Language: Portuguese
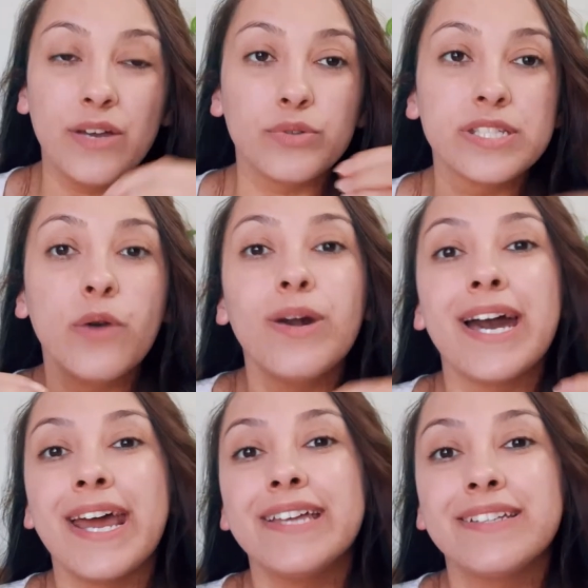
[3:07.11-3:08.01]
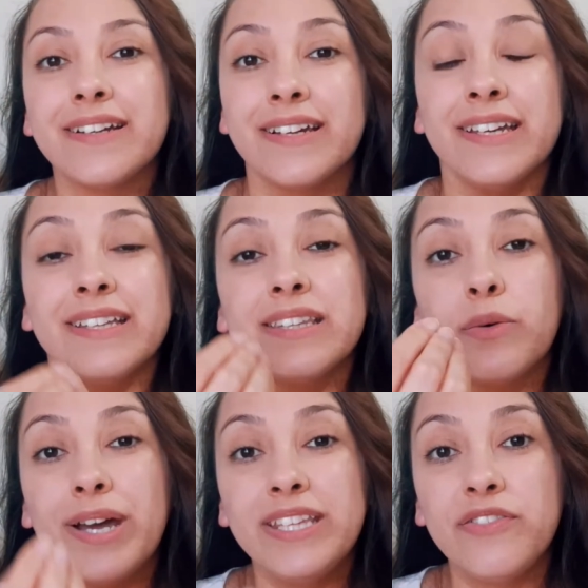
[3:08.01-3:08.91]
O seu caráter
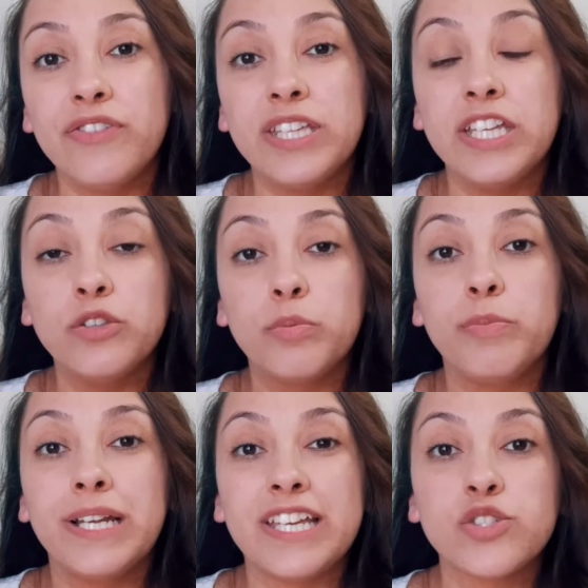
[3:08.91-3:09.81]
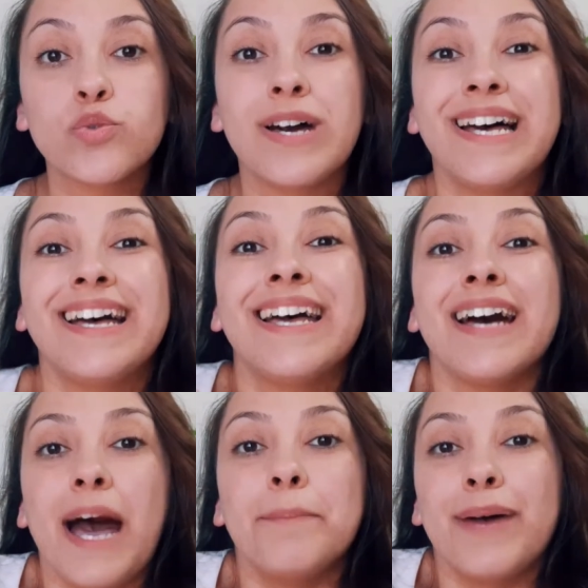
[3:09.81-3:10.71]
não é definido pela sua
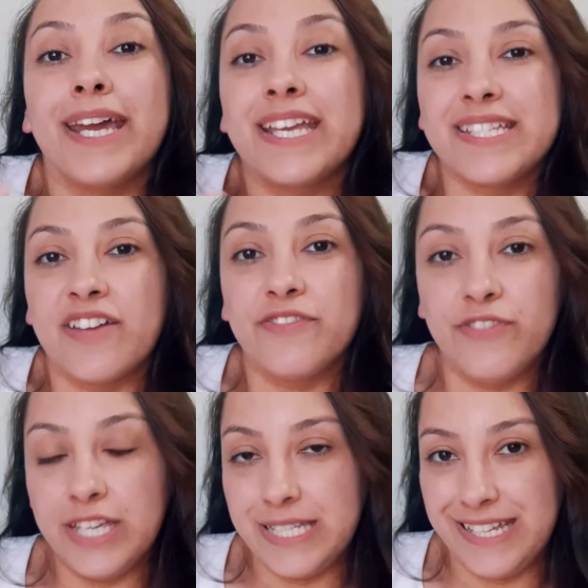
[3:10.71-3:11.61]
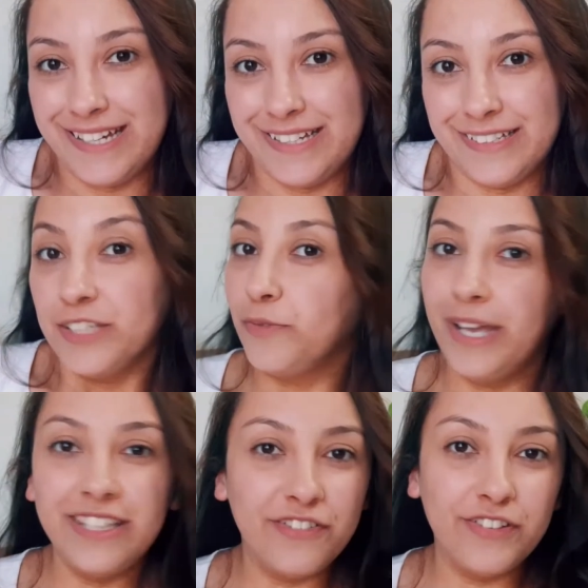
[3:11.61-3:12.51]
aparência física. Não
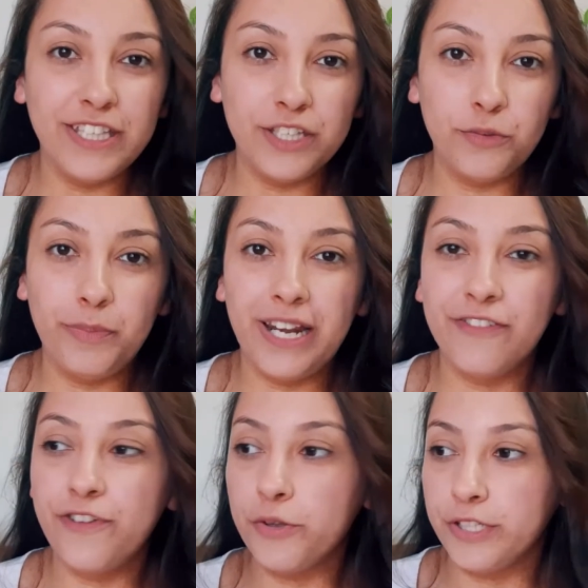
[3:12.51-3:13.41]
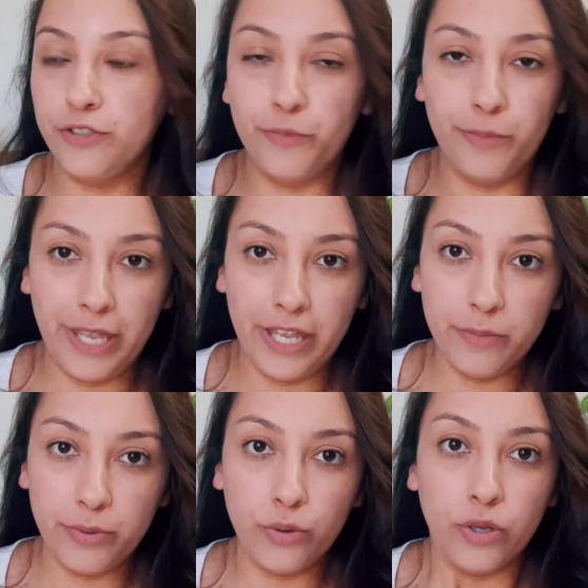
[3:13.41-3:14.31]
é definido pela falta de um
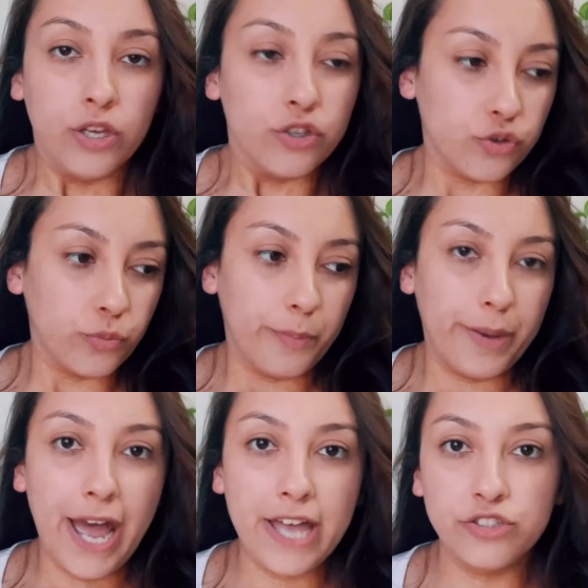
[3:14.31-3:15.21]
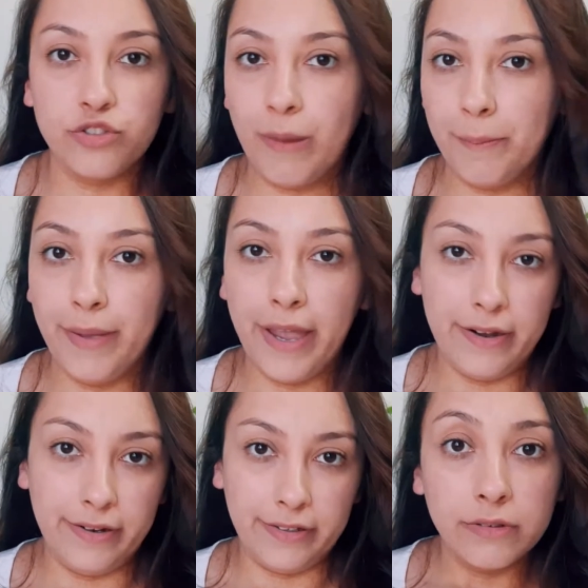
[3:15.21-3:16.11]
membro, de um braço, de uma
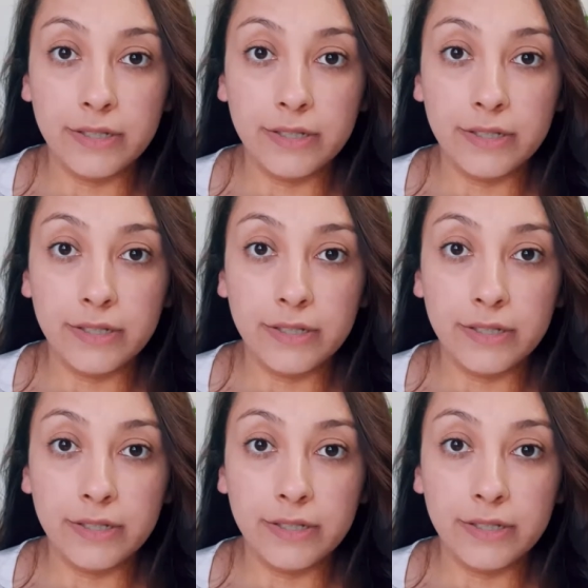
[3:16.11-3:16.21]
perna.